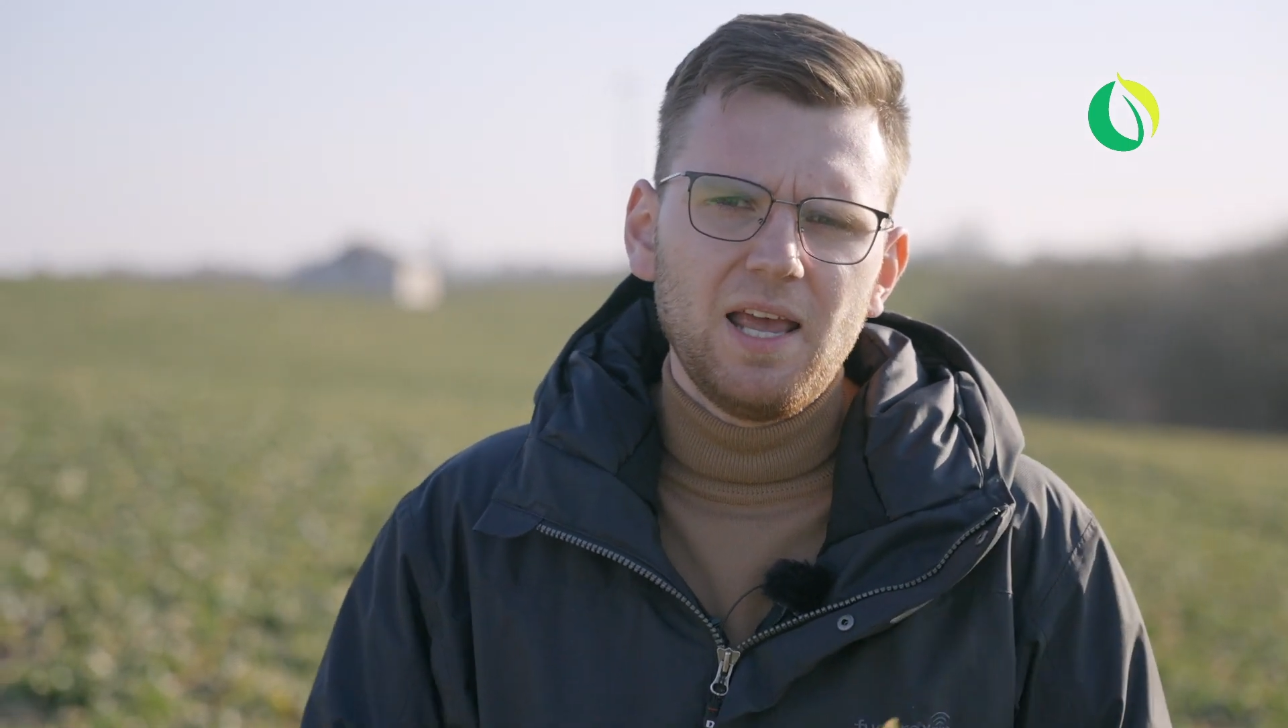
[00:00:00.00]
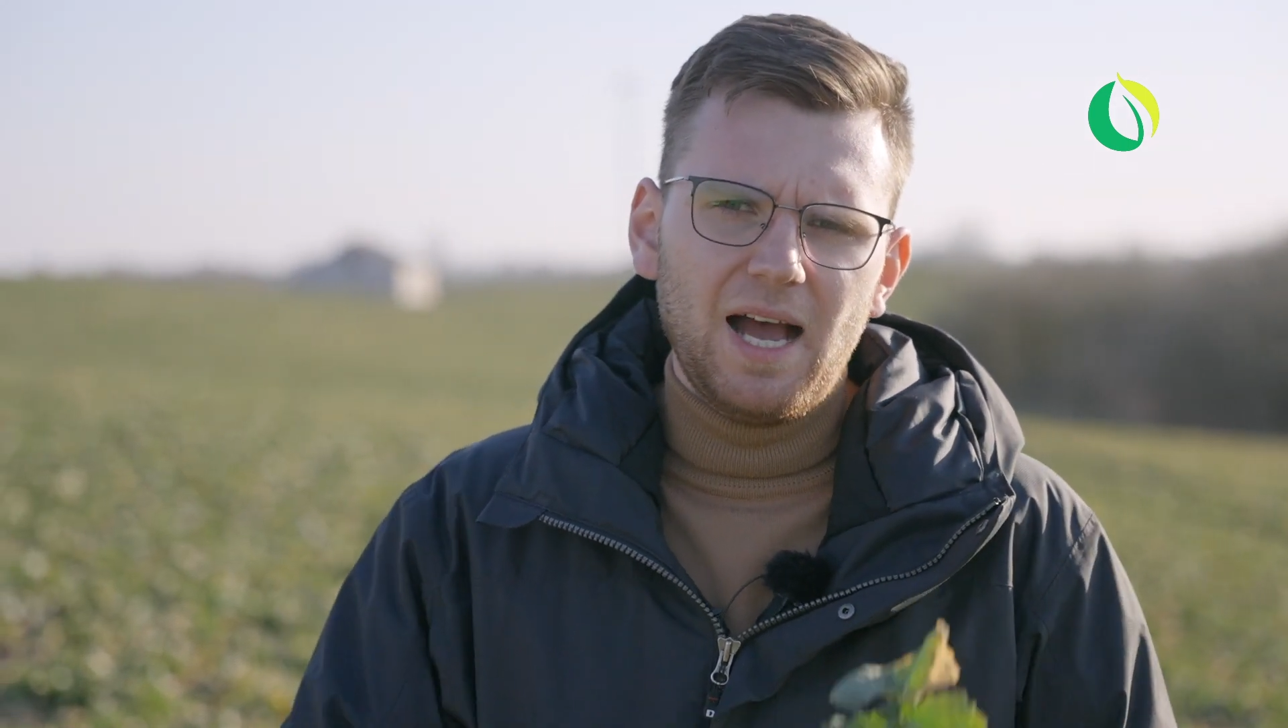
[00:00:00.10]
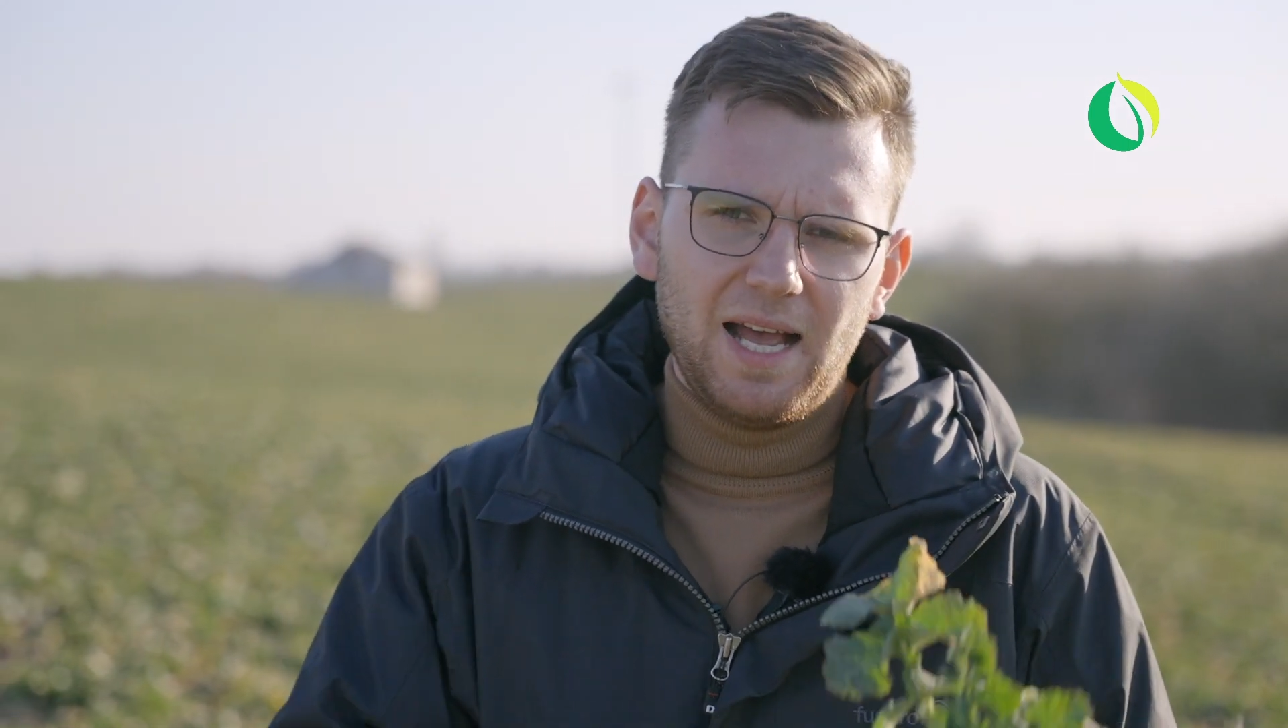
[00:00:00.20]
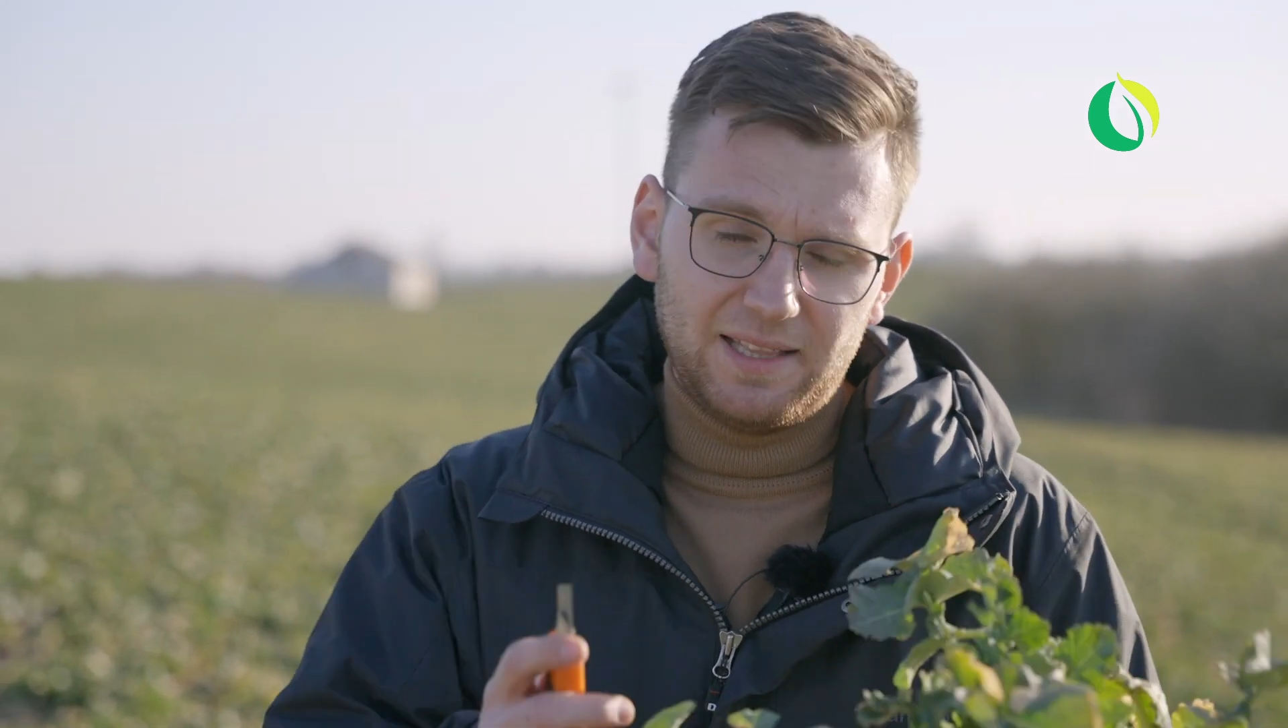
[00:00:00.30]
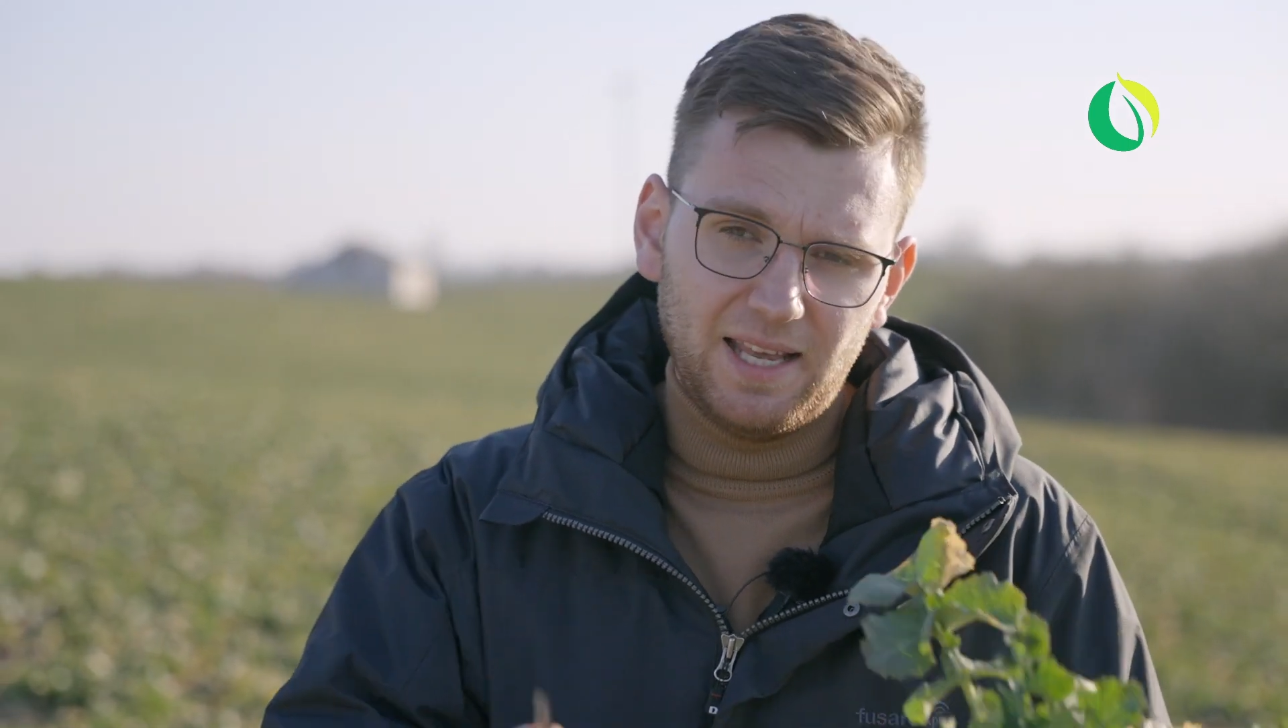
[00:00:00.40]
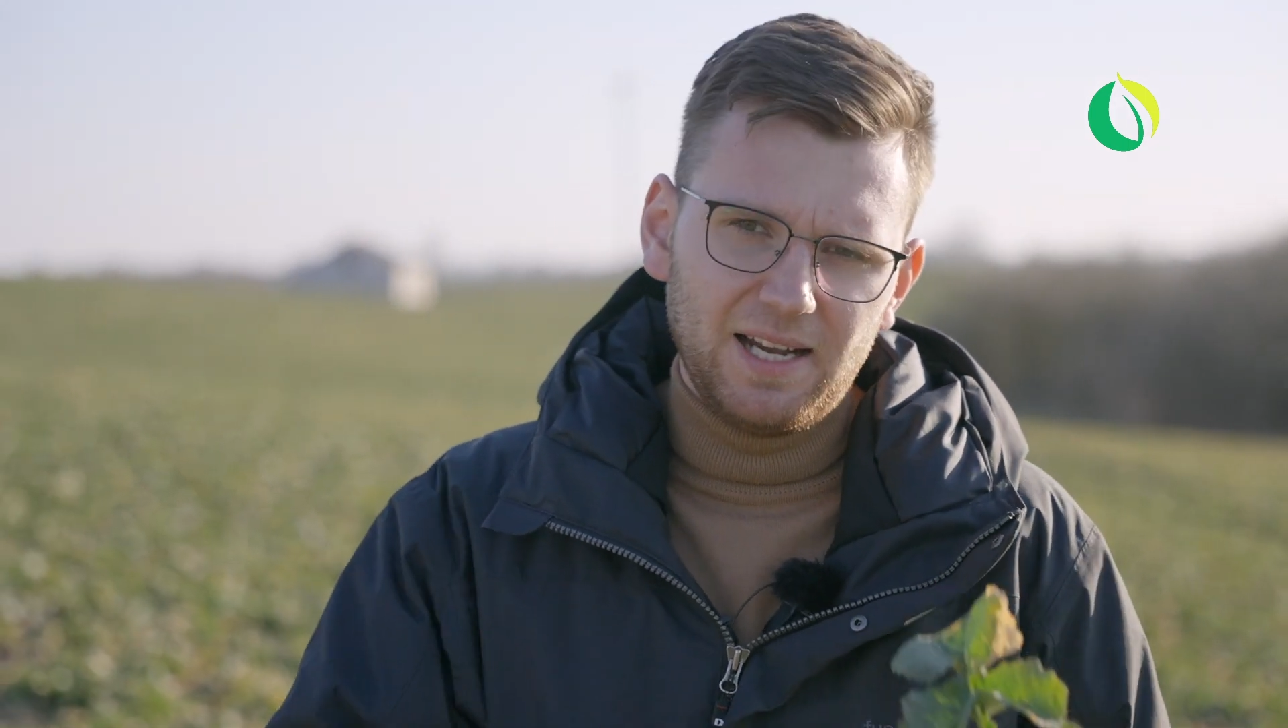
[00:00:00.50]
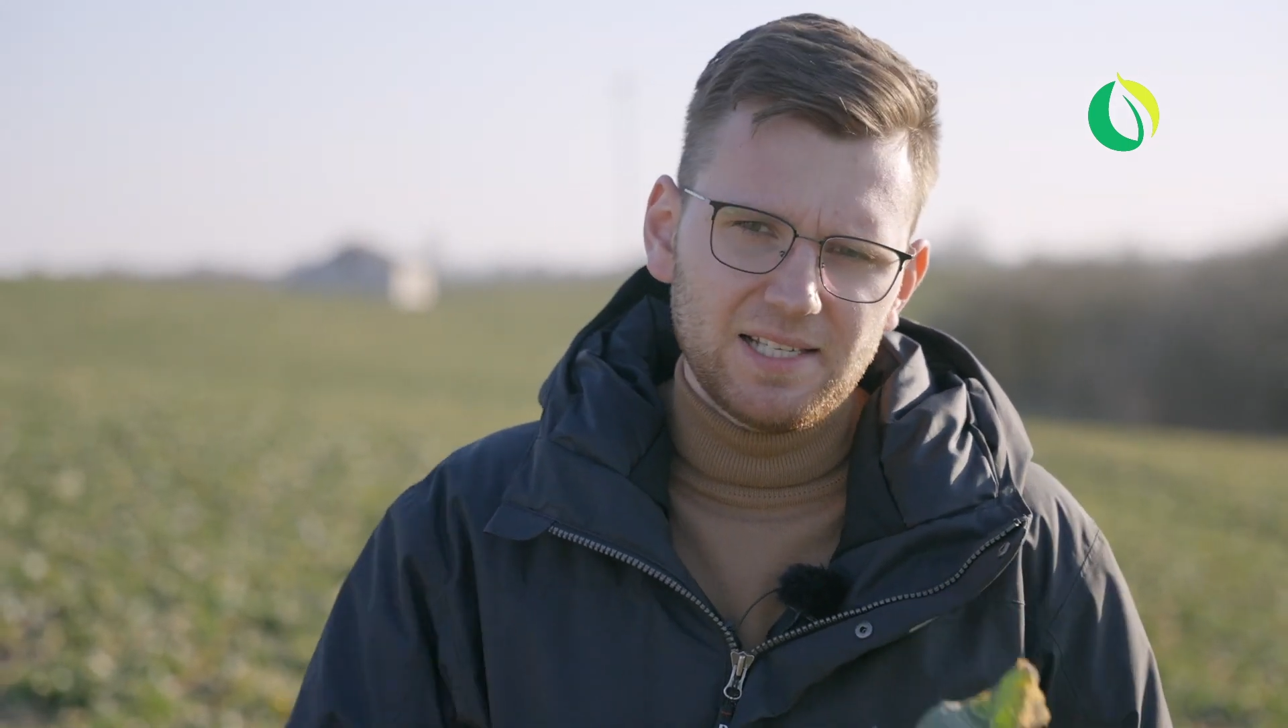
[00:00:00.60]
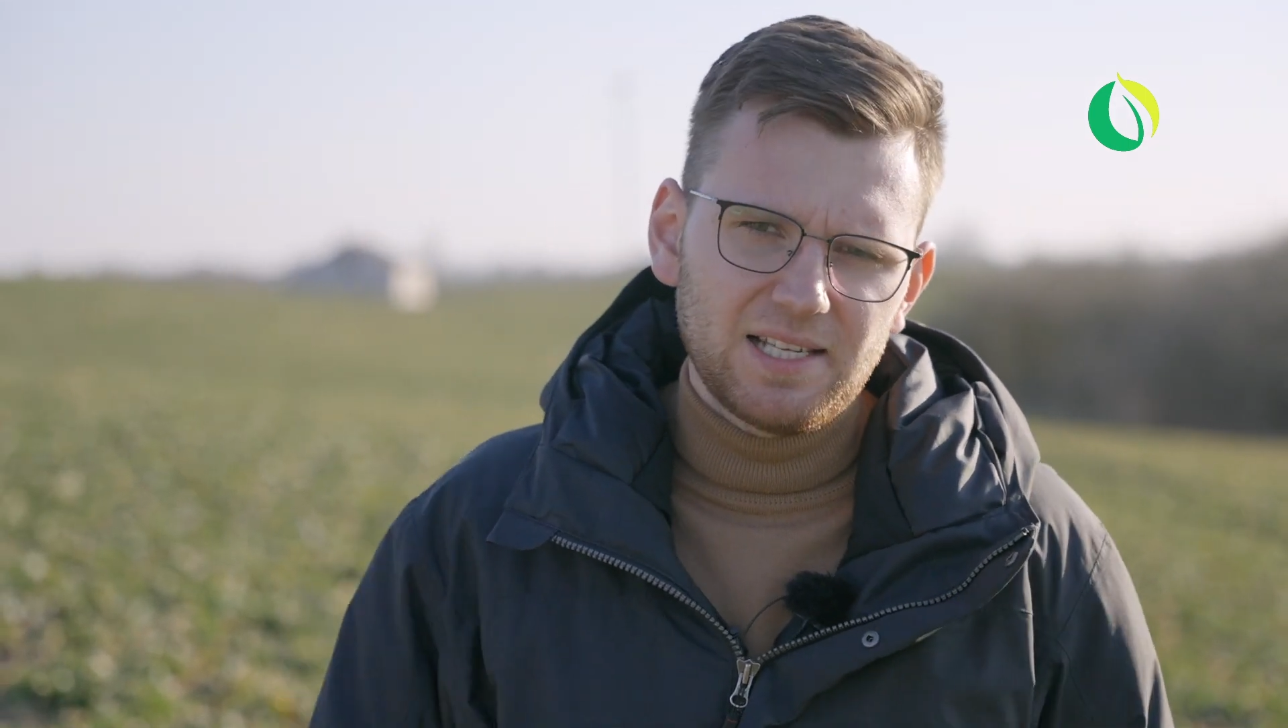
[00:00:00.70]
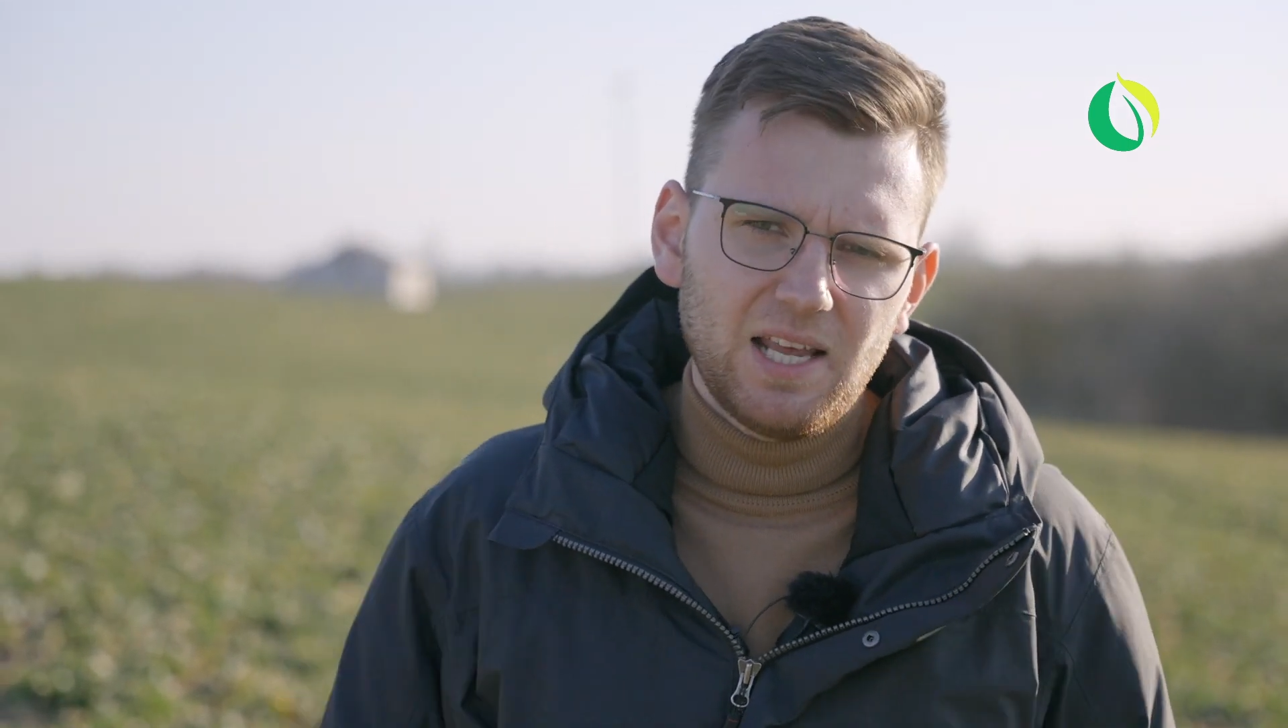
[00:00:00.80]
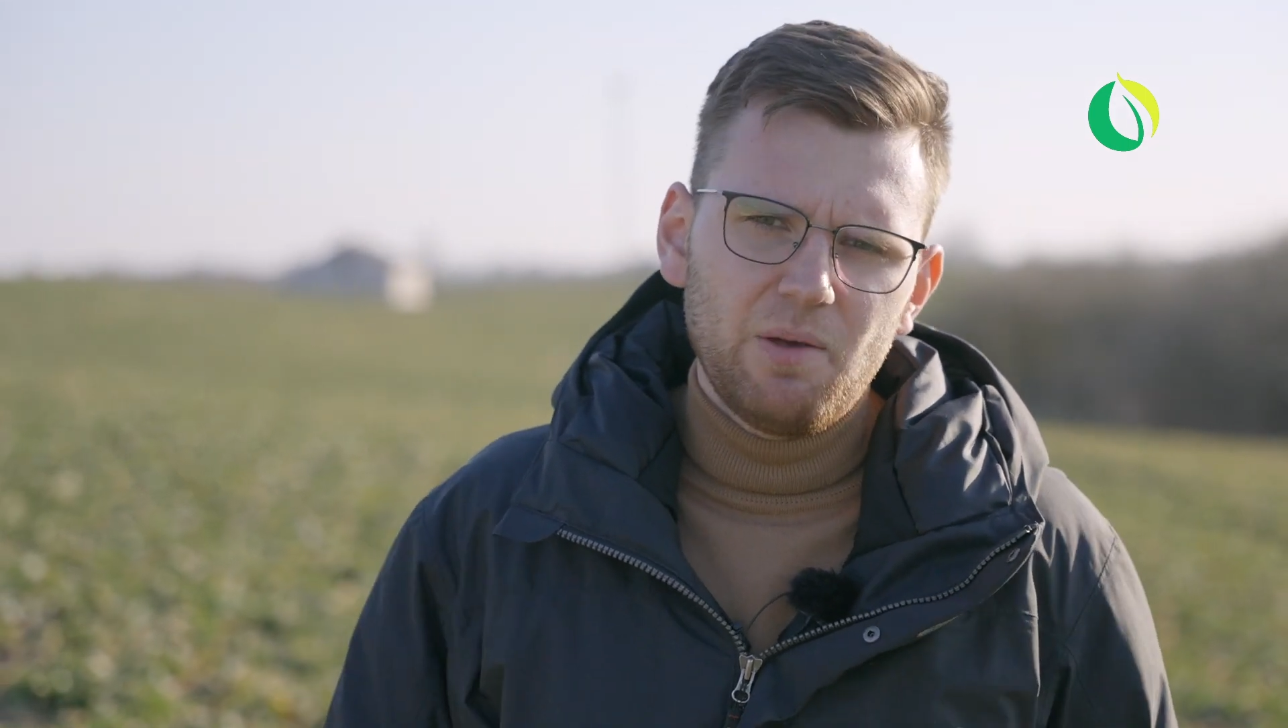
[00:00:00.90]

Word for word: A teraz